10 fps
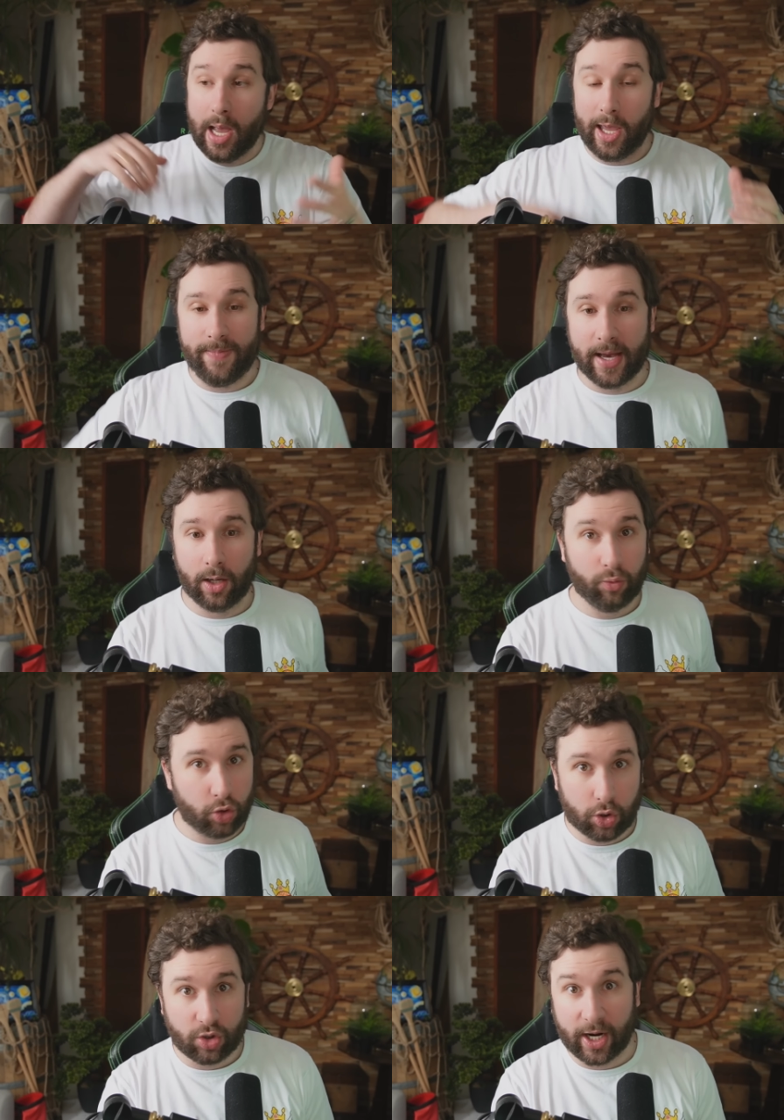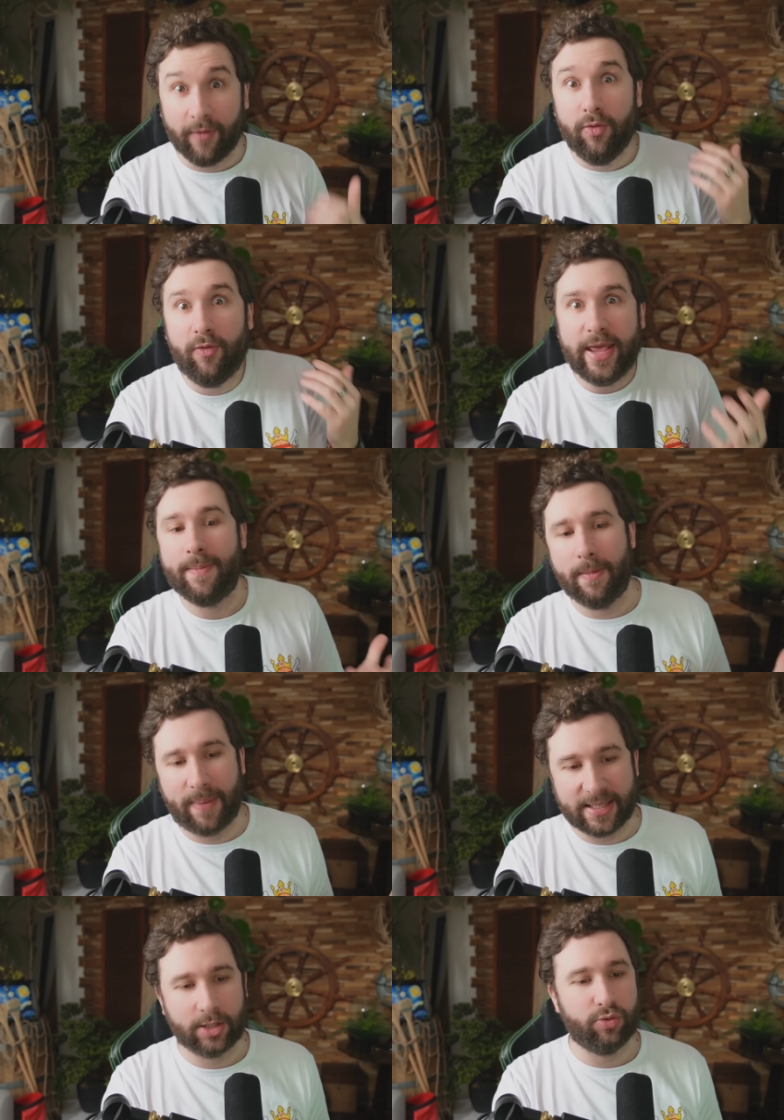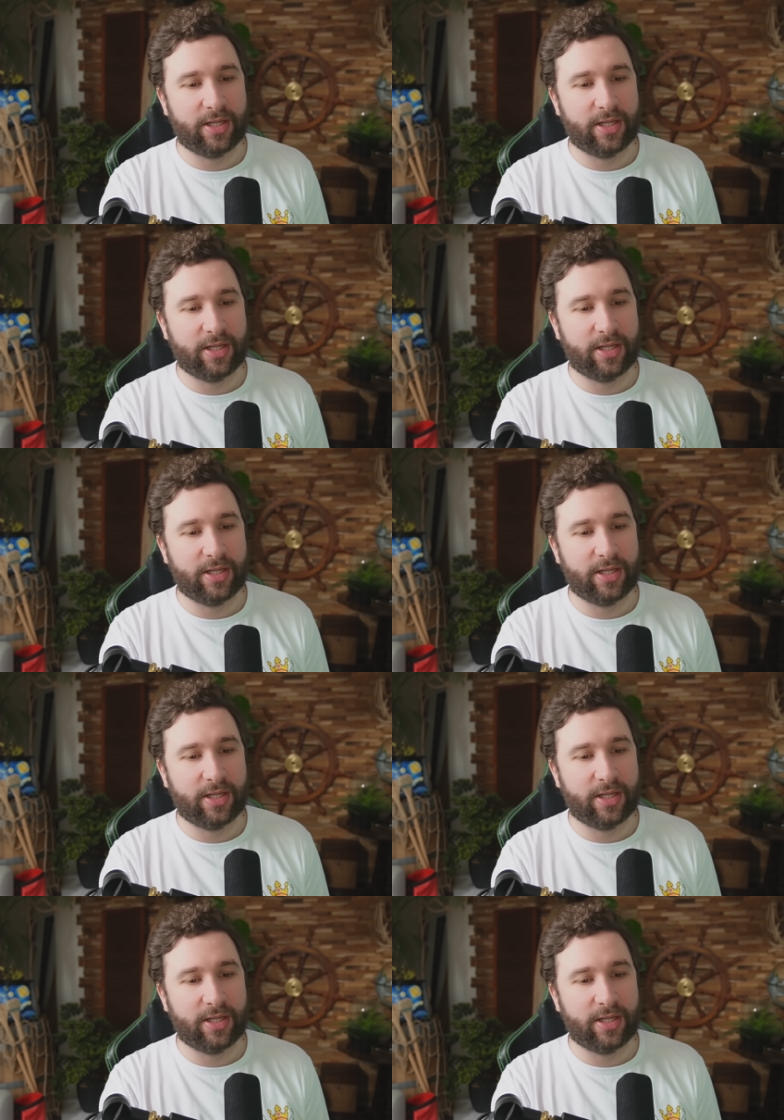eh bien ne change rien, vous le voyez même pas, c'est juste